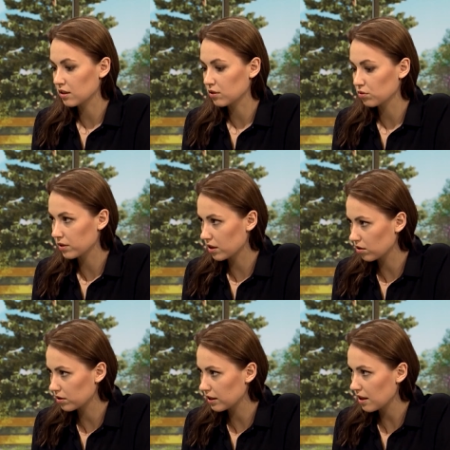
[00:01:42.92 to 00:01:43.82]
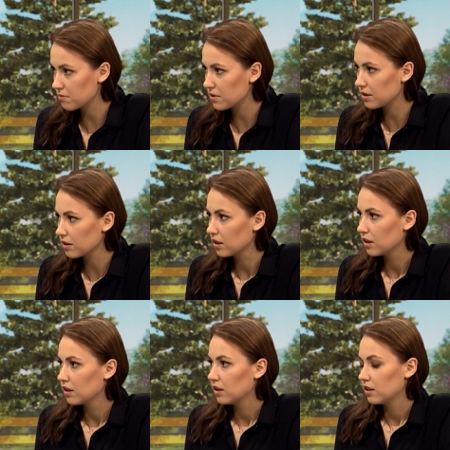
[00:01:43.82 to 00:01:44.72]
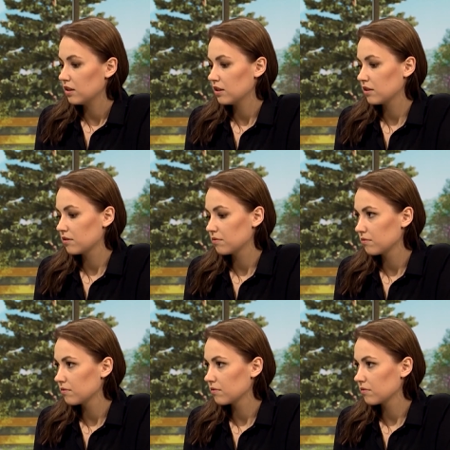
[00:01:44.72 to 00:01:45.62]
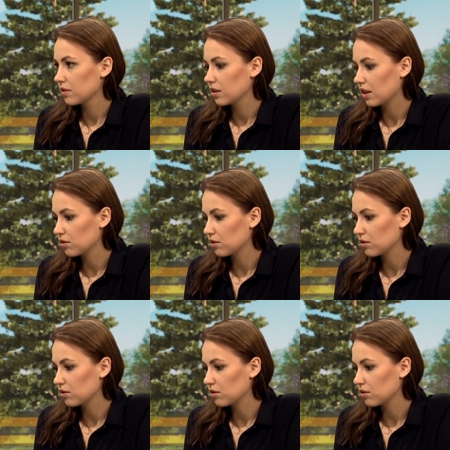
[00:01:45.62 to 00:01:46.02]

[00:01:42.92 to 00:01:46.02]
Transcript: handlu narkotykami. Handlu ludźmi.